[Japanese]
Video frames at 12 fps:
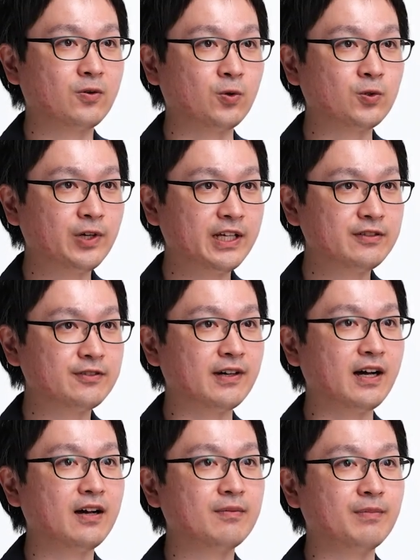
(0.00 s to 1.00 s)
このレンズ
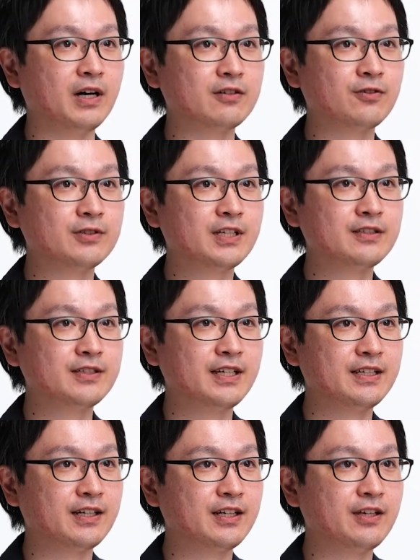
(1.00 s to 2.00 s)
はマクロ撮
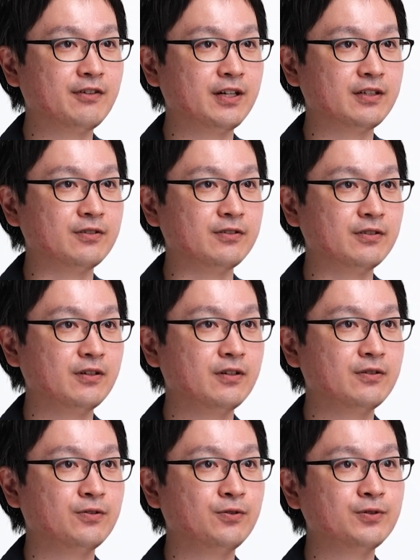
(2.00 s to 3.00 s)
影だけではなく
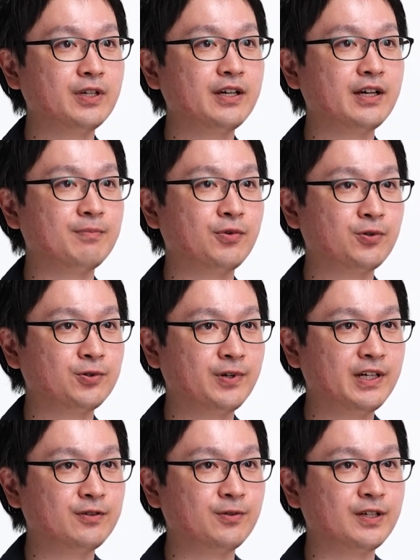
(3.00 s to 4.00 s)
風景や
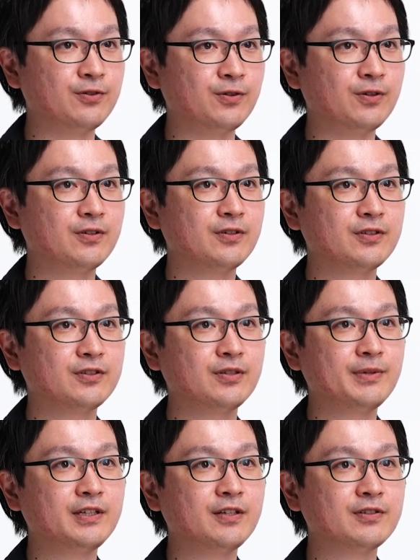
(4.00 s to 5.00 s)
ポートレートなど
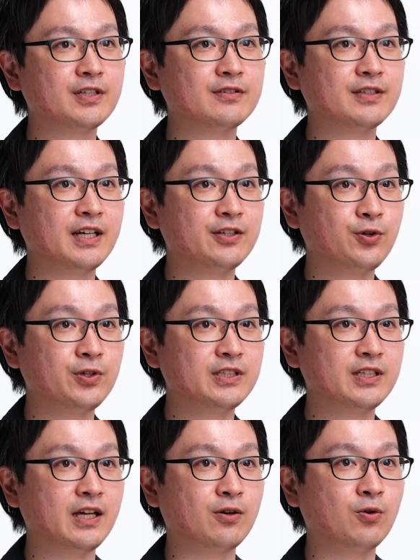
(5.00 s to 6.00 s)
全ての撮影領
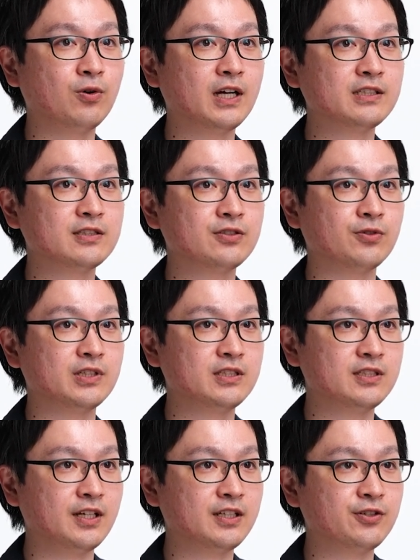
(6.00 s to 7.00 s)
域で高画質を維
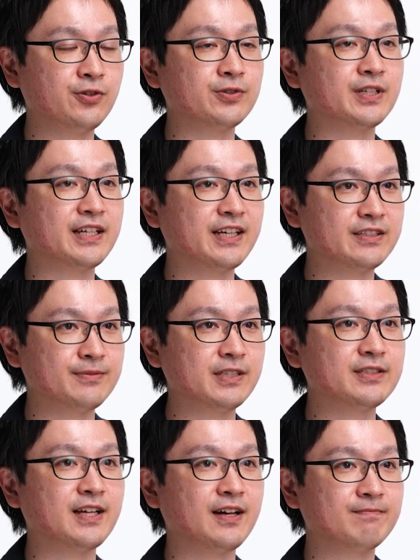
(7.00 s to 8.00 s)
持できるよう設計し
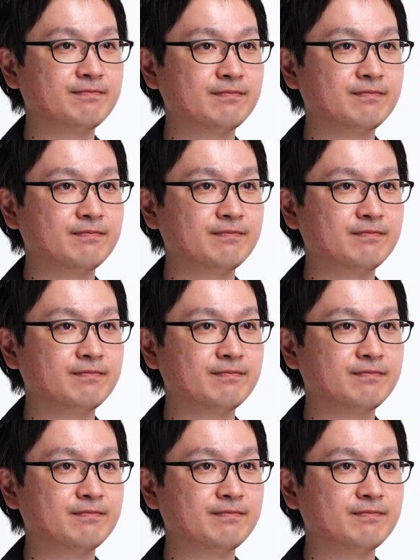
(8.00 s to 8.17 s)
ました